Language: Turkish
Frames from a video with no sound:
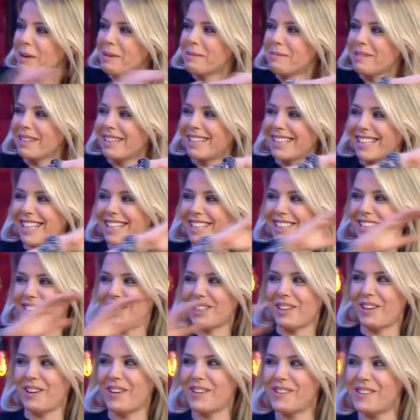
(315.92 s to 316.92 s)
bir, Bir geçiyor.
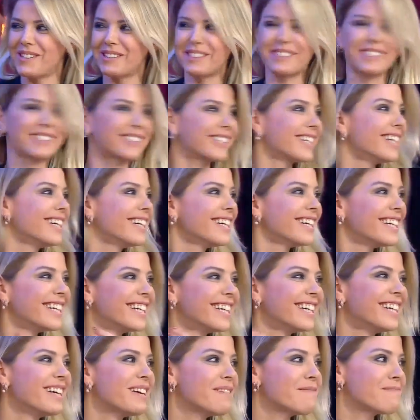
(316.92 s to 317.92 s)
geçiyor. Evet
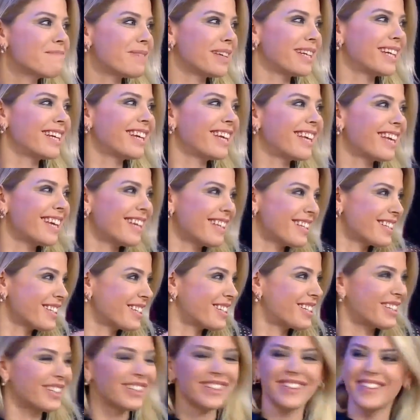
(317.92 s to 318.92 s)
eğleniyoruz,
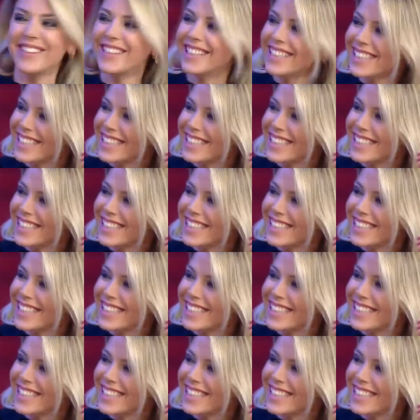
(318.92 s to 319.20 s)
geçiyoruz. Buraları